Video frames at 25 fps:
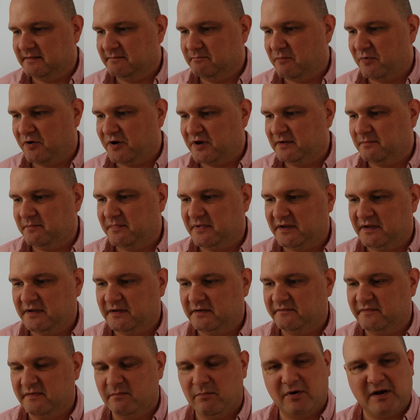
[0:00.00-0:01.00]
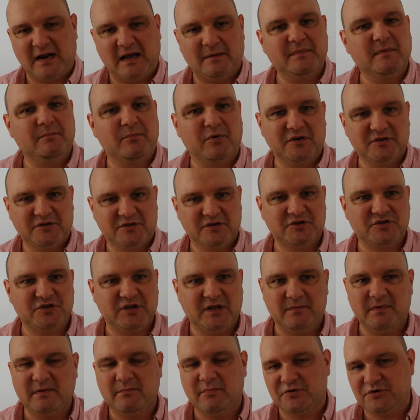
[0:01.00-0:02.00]
moimi wyborami
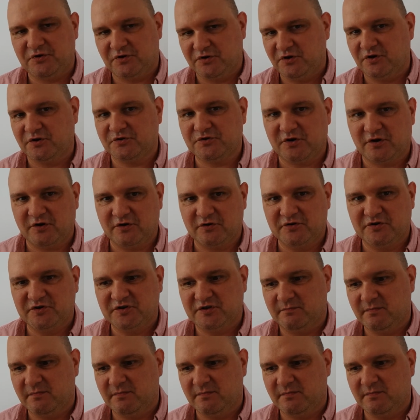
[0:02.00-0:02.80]
politycznymi, bo to nie o to chodzi,